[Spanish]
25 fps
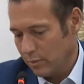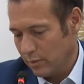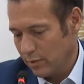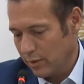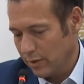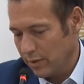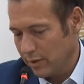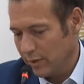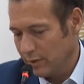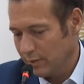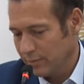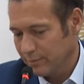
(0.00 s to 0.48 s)

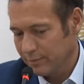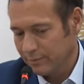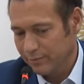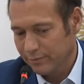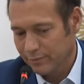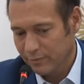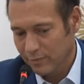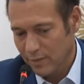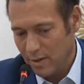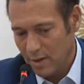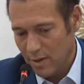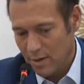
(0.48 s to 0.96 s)
Bueno,
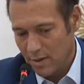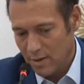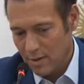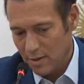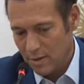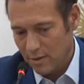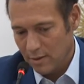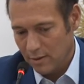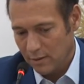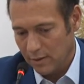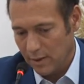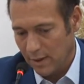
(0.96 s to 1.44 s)

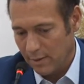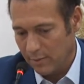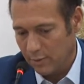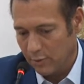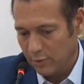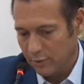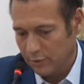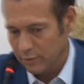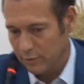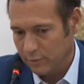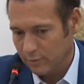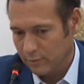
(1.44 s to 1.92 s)

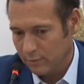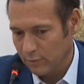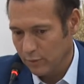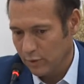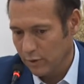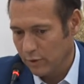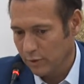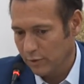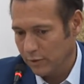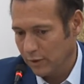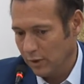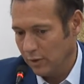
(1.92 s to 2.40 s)
estamos
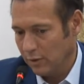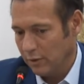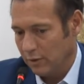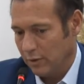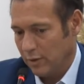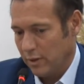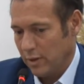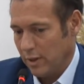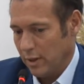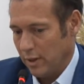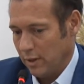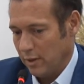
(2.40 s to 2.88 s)
muy contentos
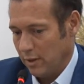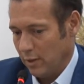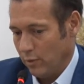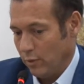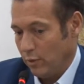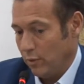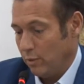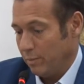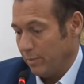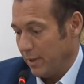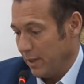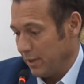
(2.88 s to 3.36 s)
de dar este
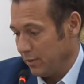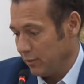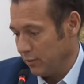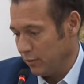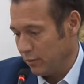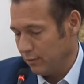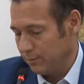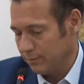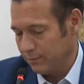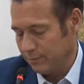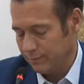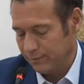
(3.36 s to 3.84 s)
nuevo
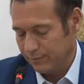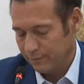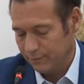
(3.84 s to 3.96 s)
paso.